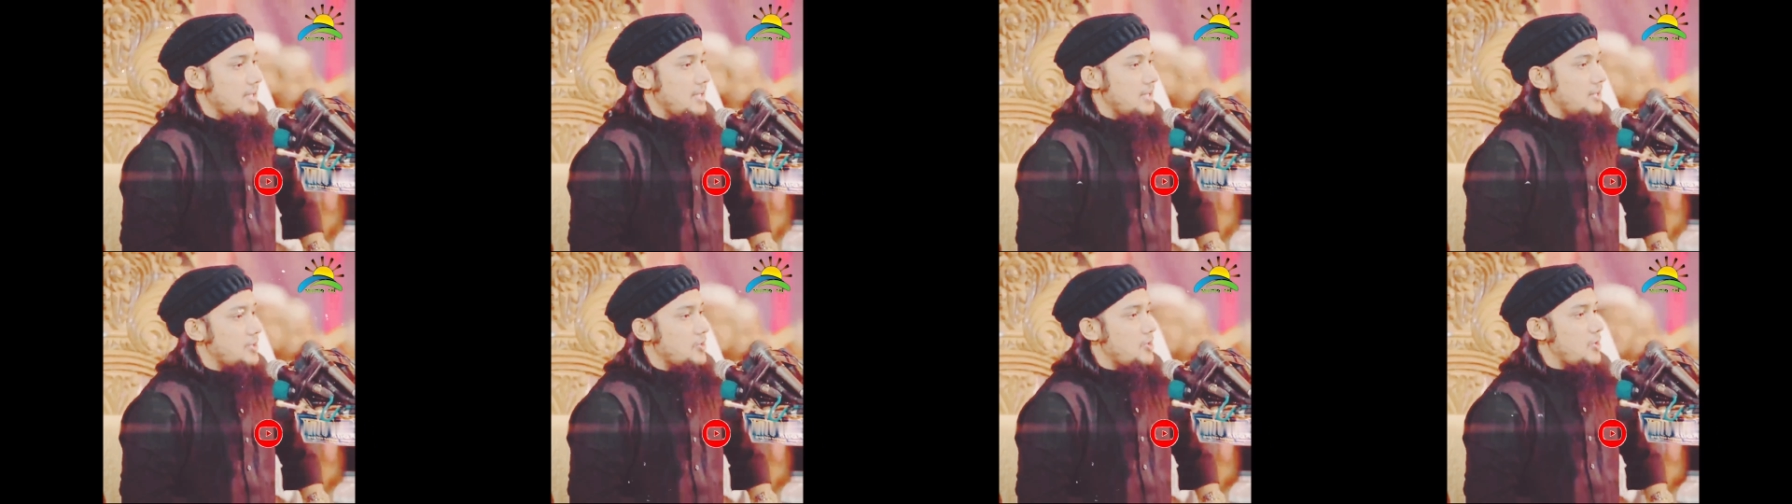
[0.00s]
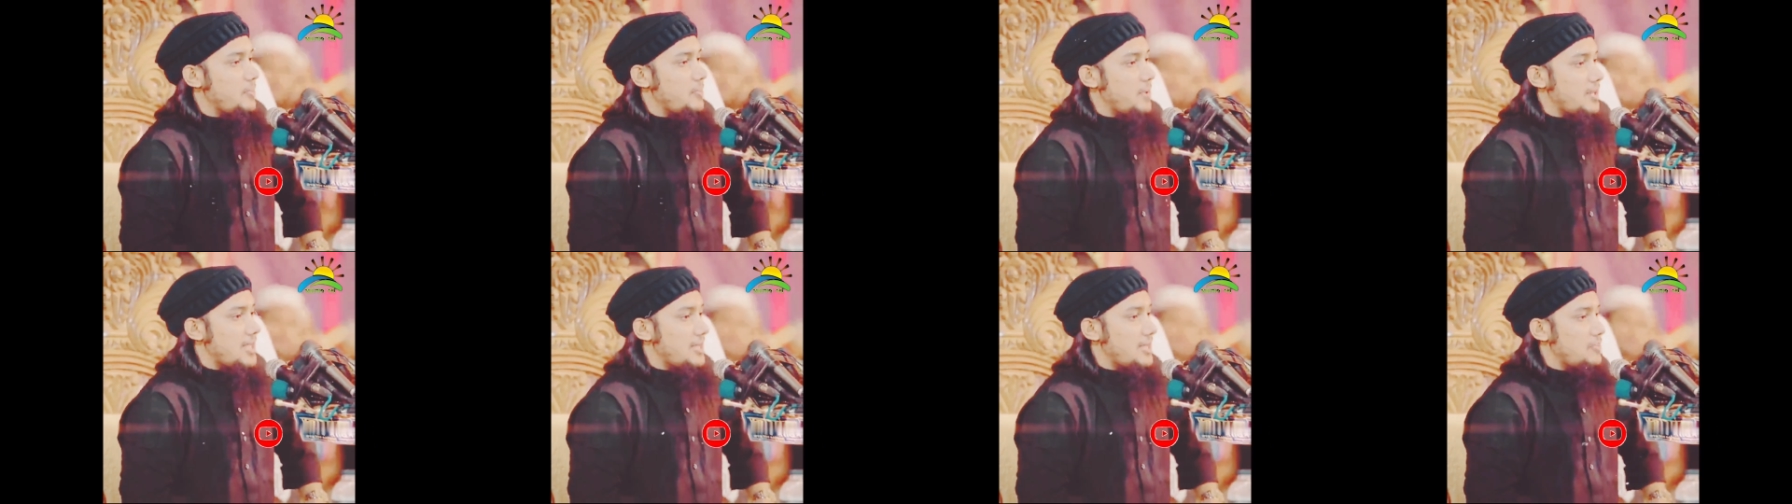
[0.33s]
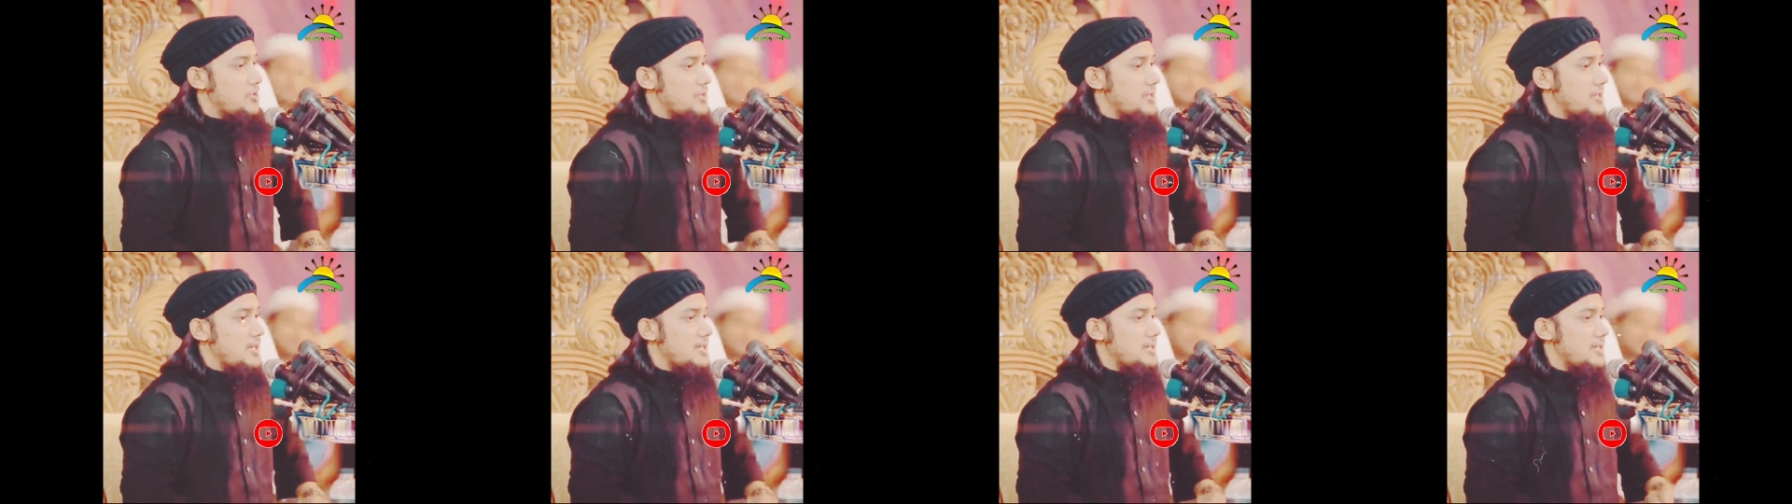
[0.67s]
কিসের
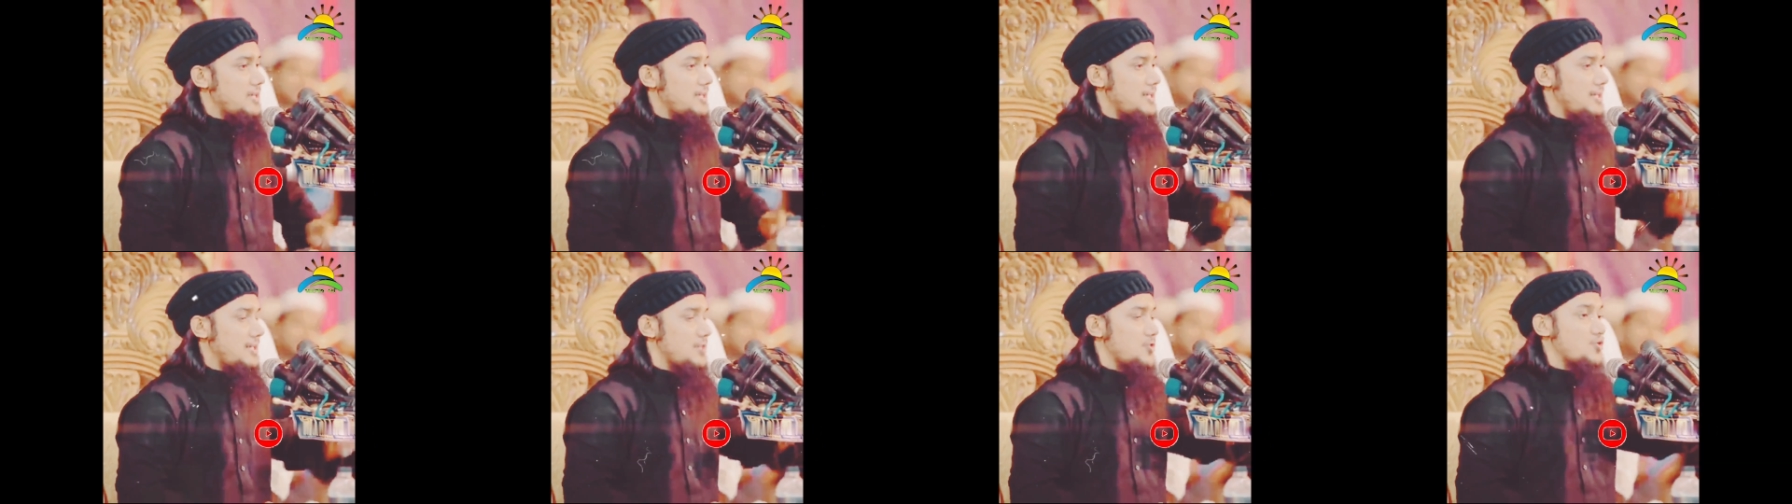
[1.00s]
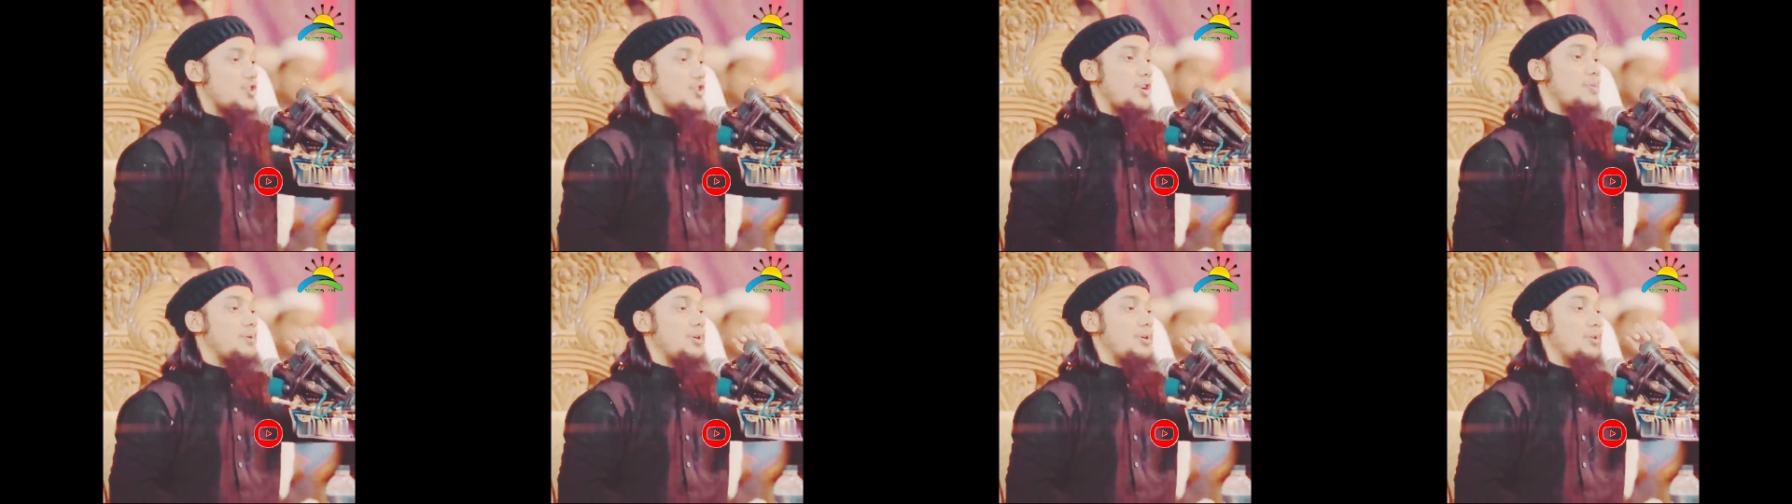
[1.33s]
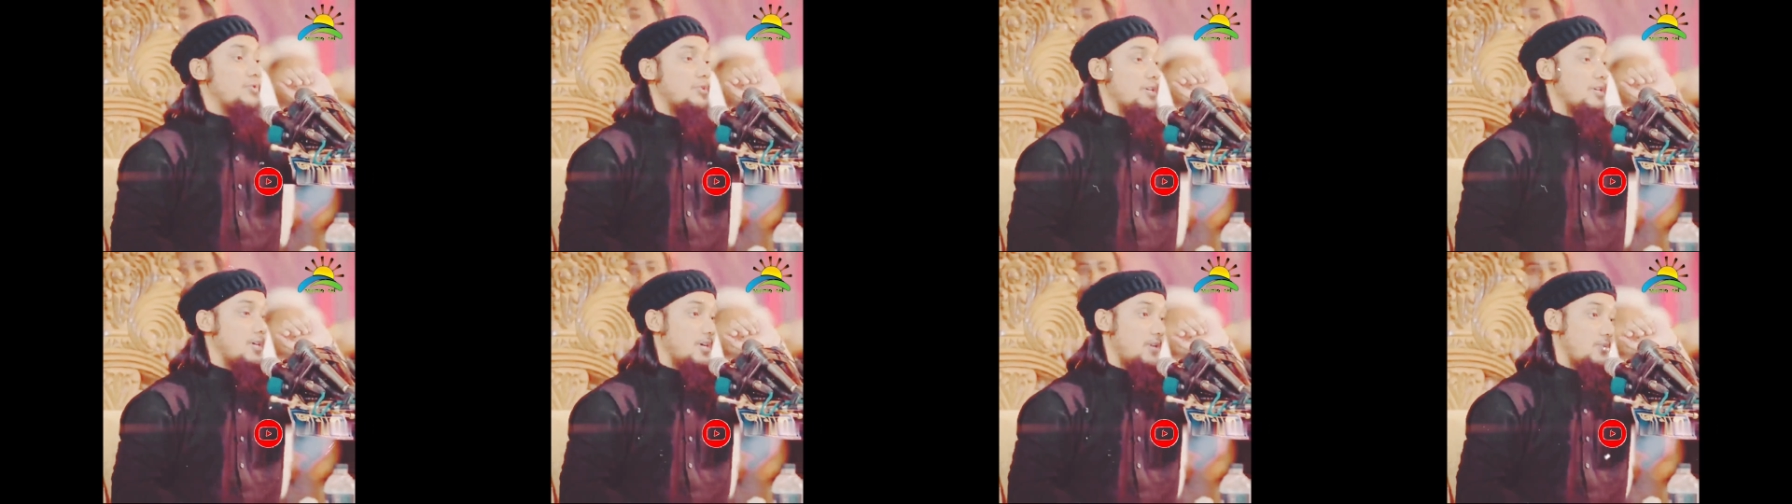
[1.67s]
অপেক্ষায় বসে আছে সব
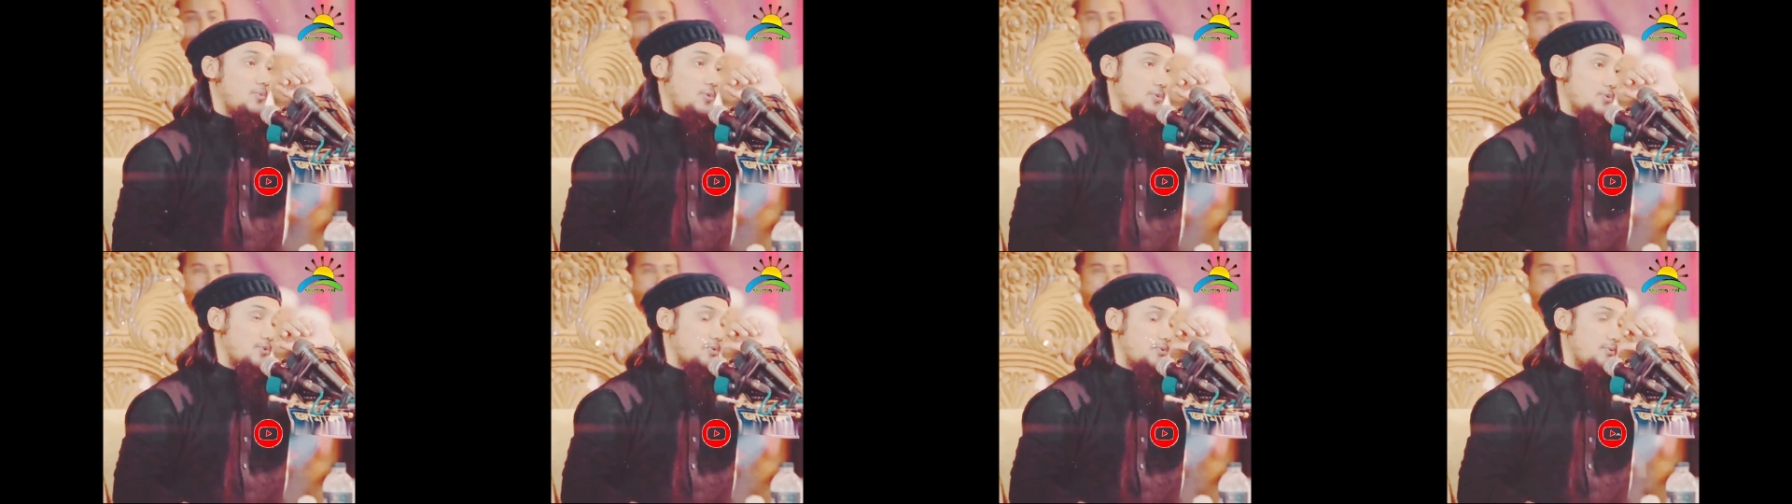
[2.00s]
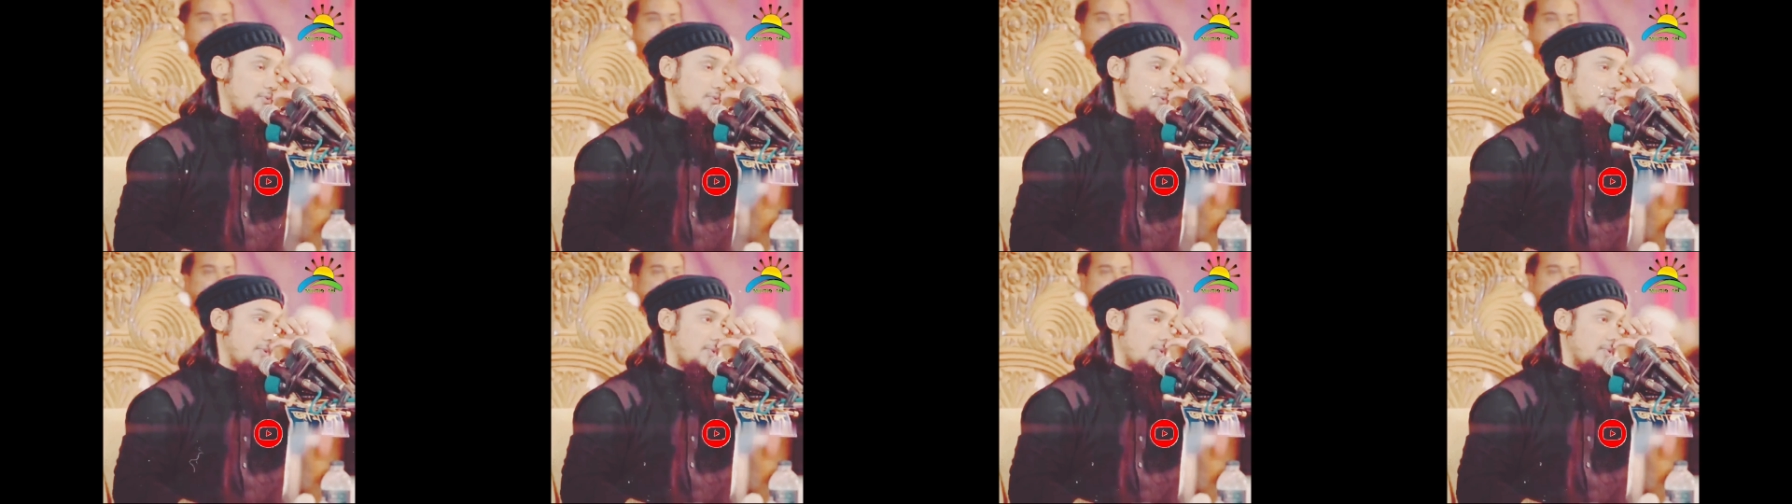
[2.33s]
ইহুদিরা অবশ্য